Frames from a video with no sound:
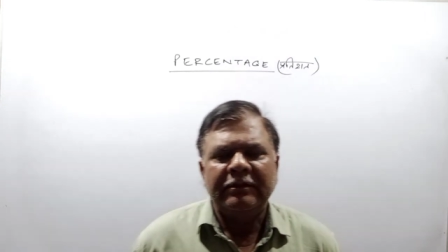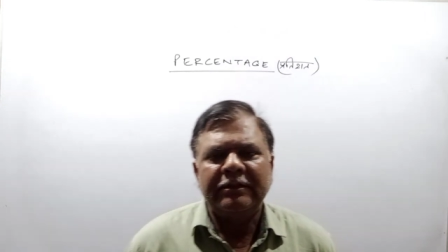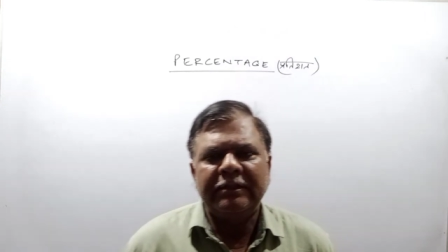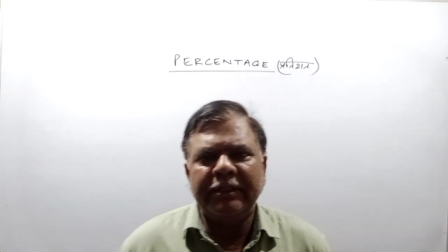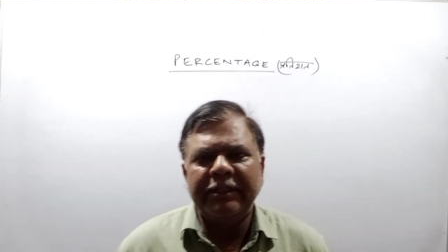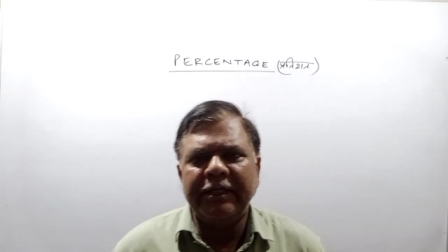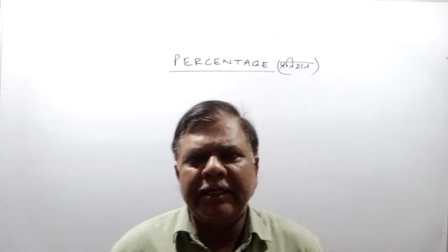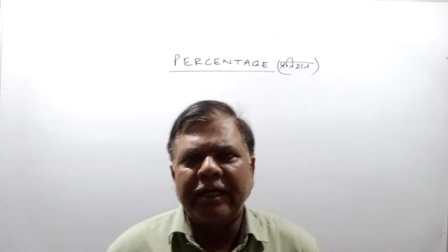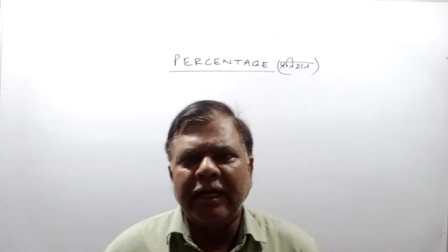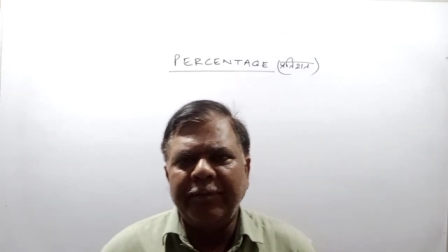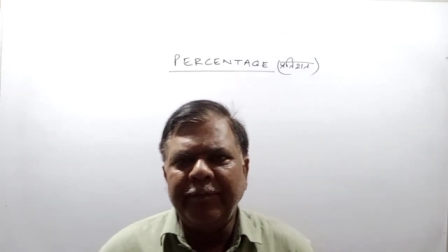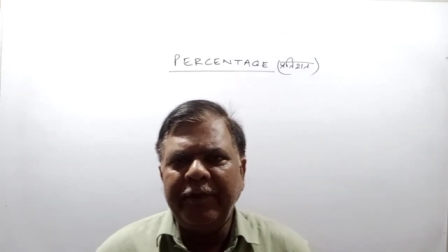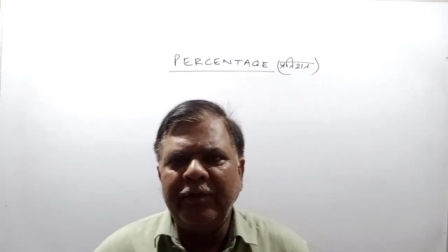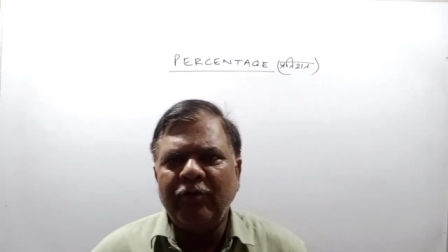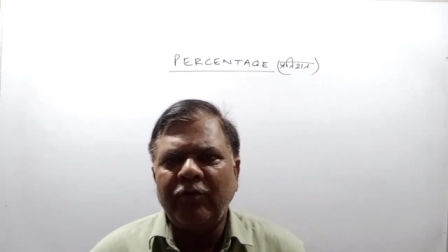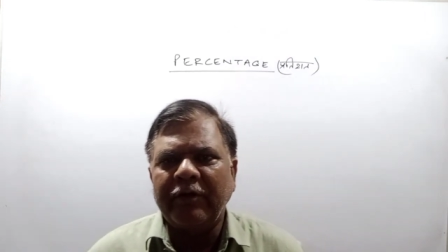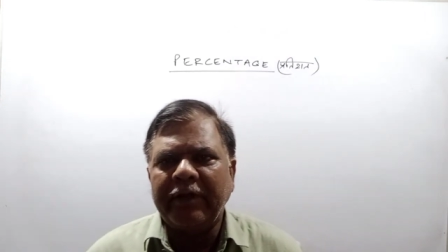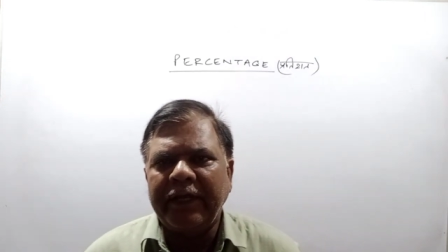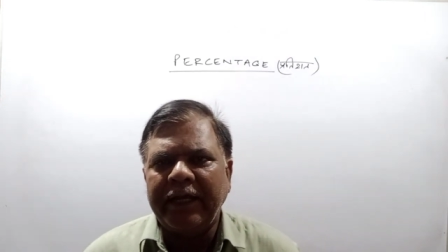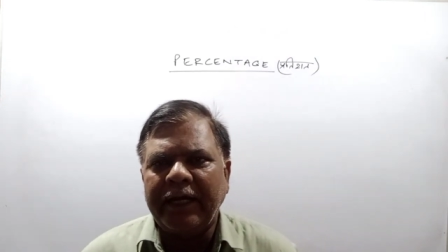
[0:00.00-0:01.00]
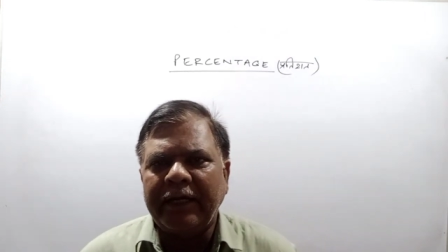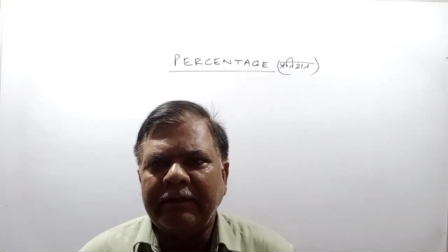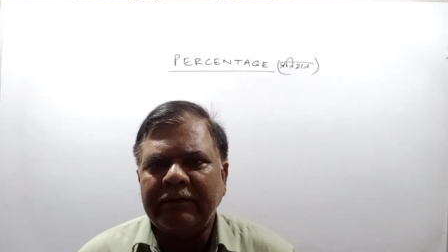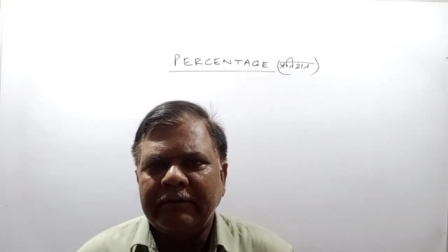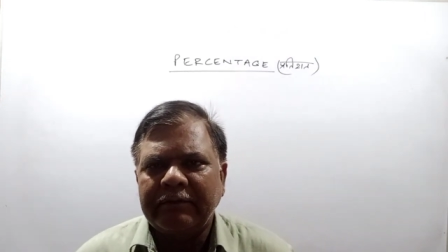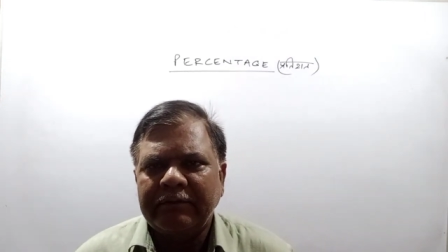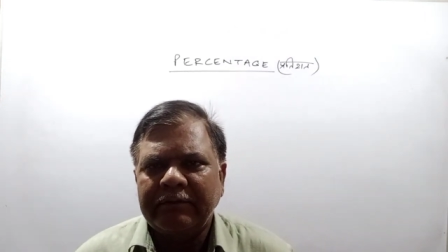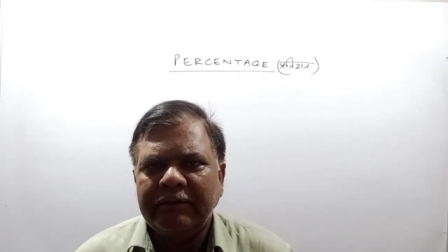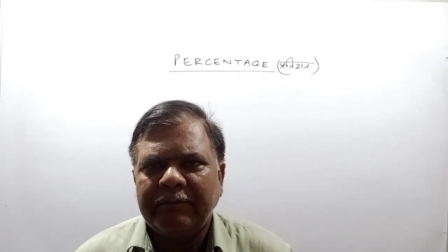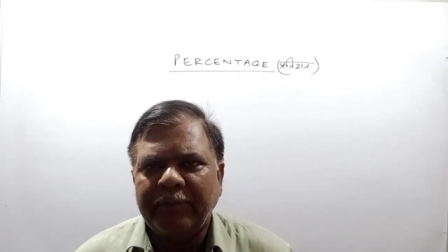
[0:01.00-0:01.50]
यदि कमी हो गया
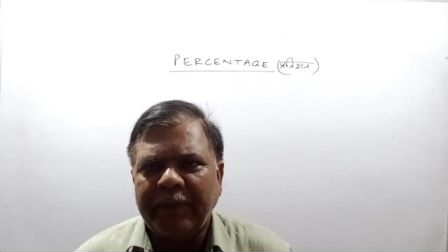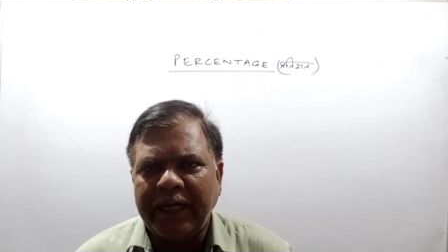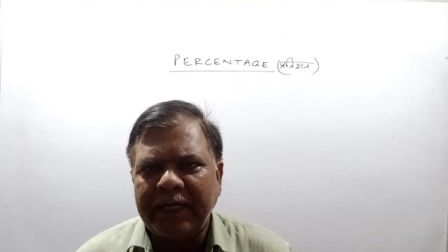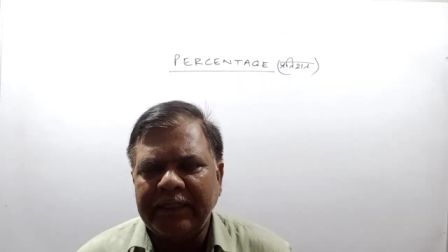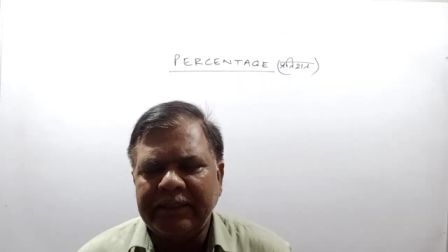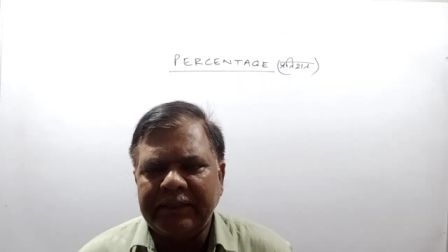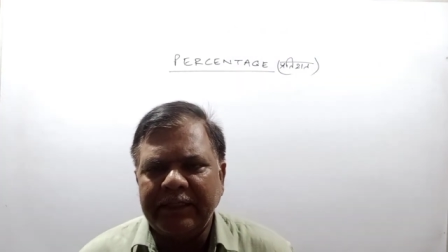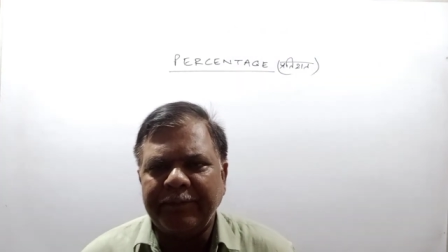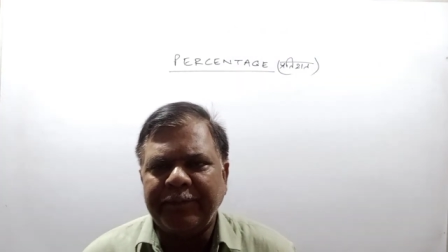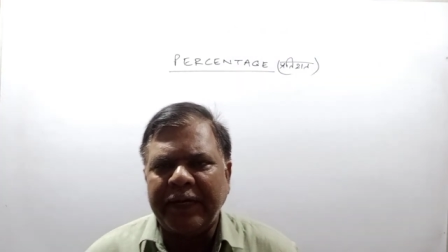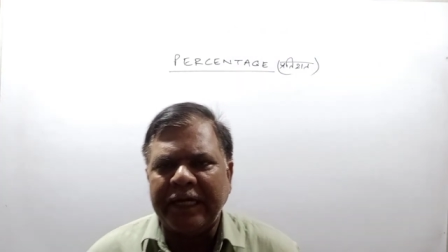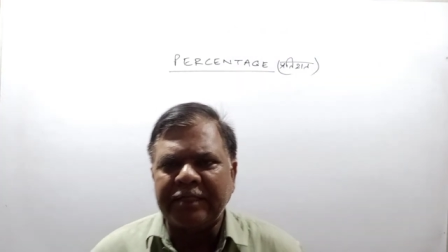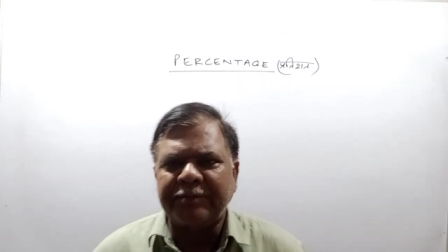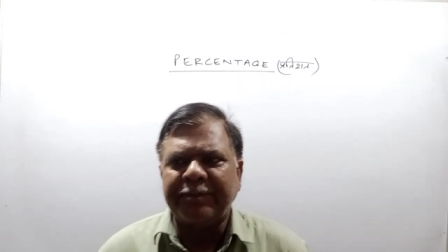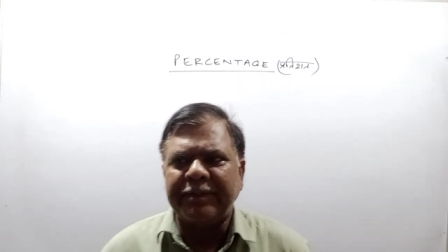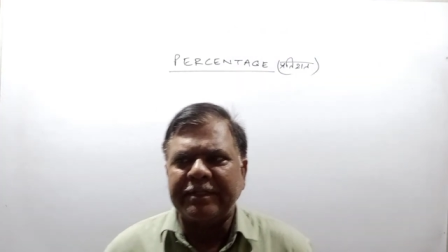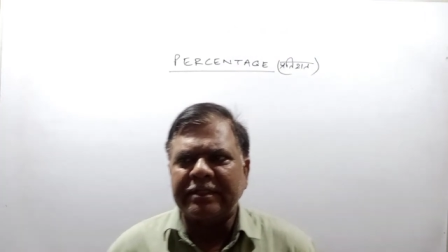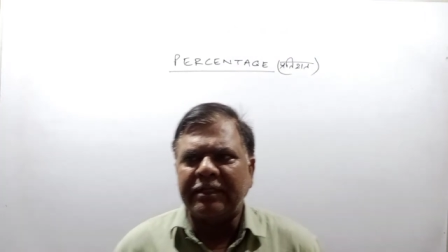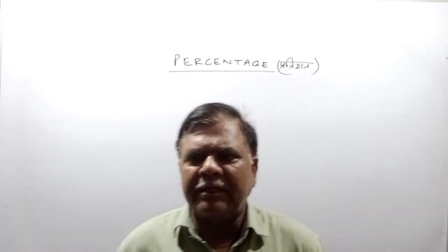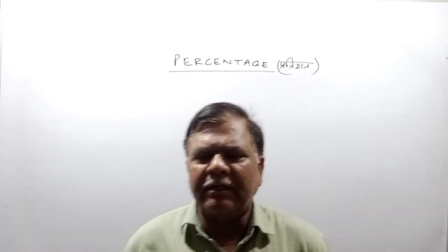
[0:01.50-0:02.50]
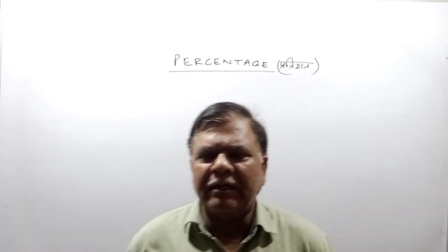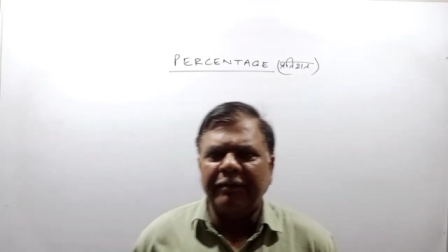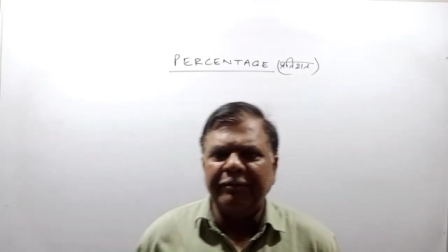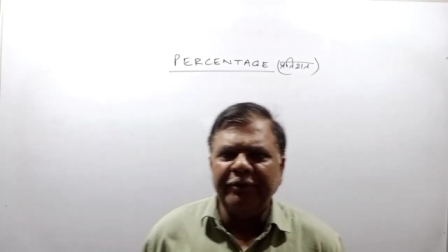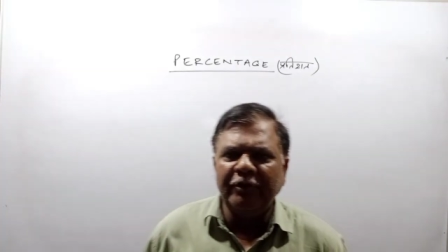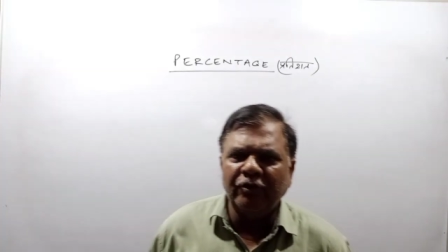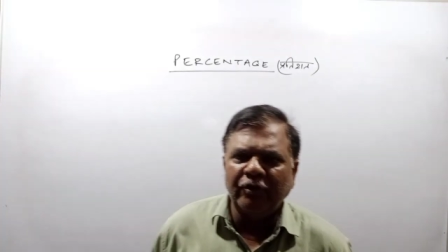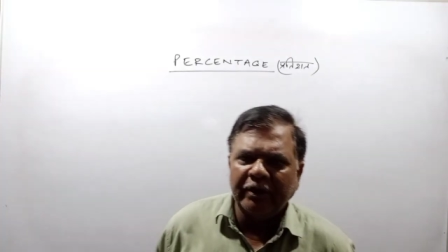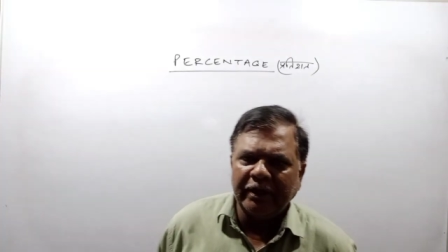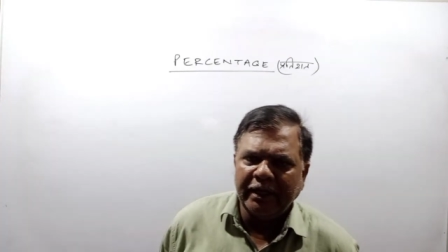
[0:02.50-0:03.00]
मान लीजिए पाँच परसेंट कमी
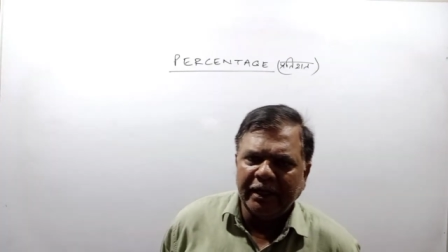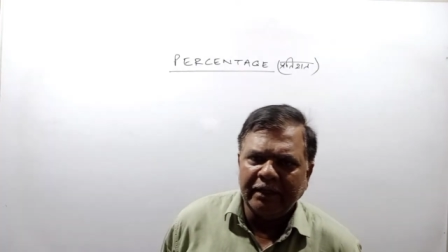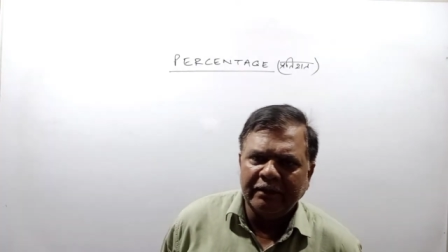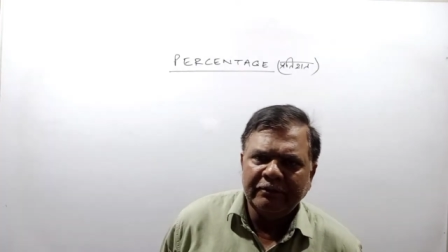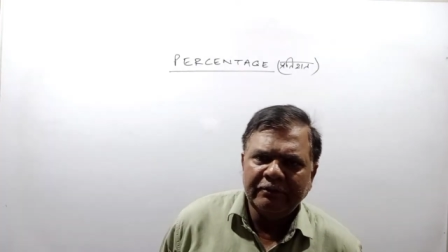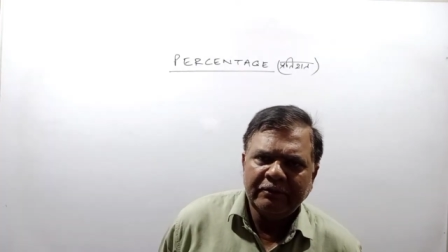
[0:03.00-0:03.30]
हो गया